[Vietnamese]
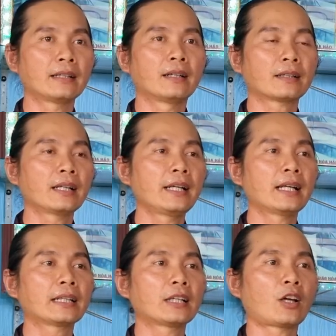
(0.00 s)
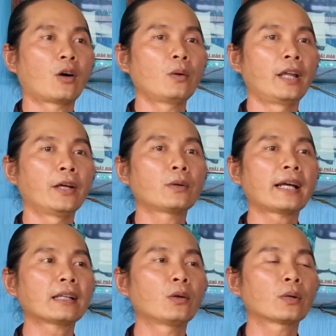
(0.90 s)
được đi đến cái chỗ liễu
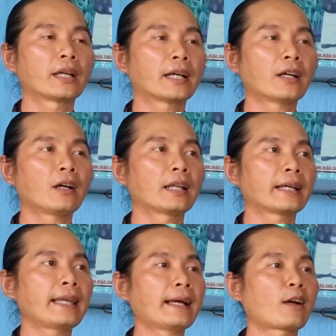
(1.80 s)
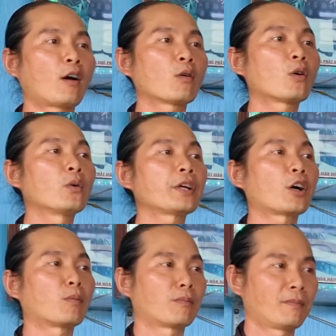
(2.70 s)
đắc luôn, thì cái đó là cái giác ngộ cuối
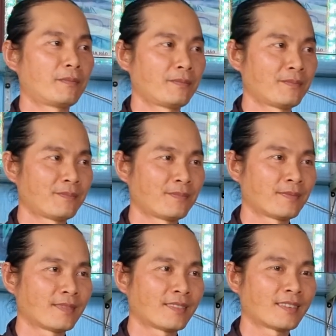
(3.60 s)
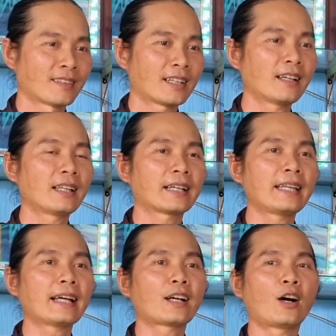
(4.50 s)
cùng. Cái đó là cái
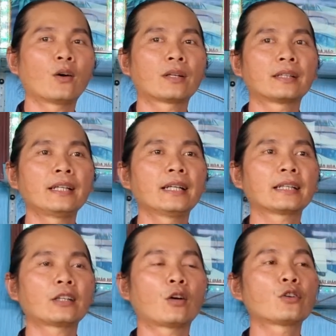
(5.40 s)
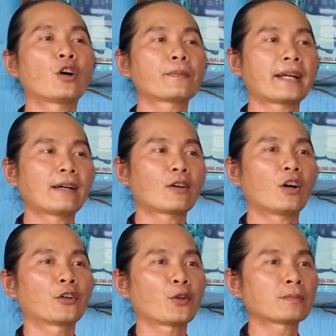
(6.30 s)
giác ngộ là đi đến cái chỗ rốt ráo.
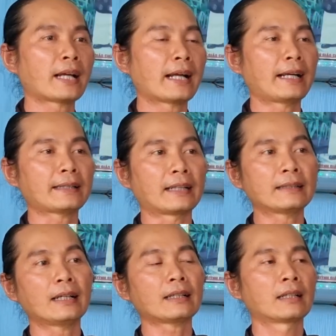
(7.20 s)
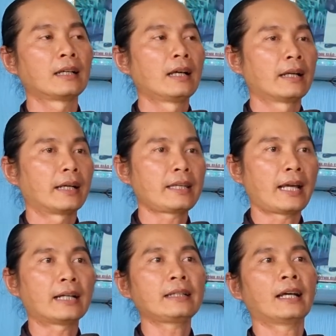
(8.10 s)
Còn chúng ta đã tỉnh thức, đã
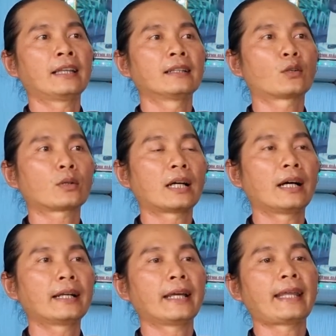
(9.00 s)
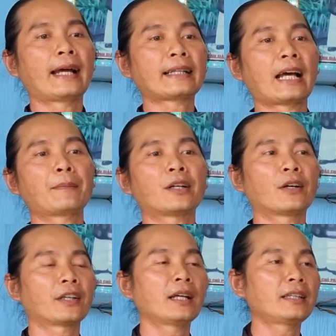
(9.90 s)
nhận nhìn được cuộc đời này giả tạm
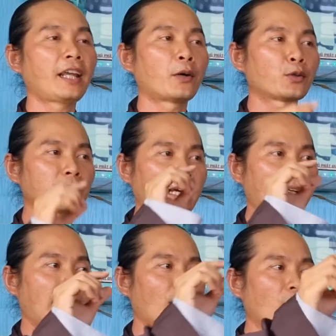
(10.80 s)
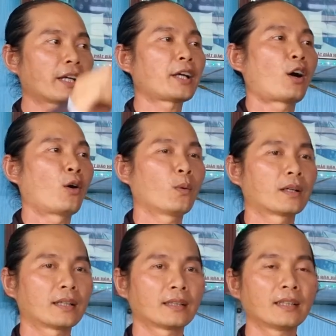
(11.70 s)
rồi, ít nhiều chúng ta đã có cái ngộ
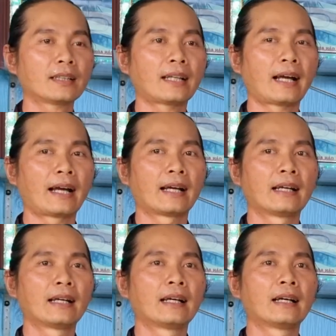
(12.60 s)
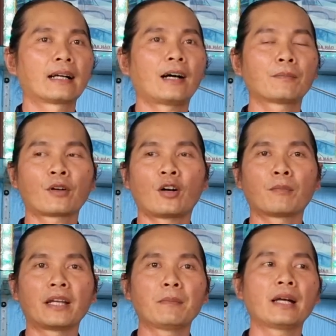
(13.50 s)
rồi đó. Tức là không
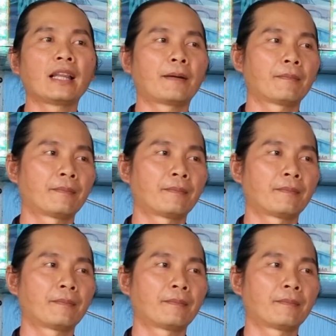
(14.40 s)
còn bị mê lầm.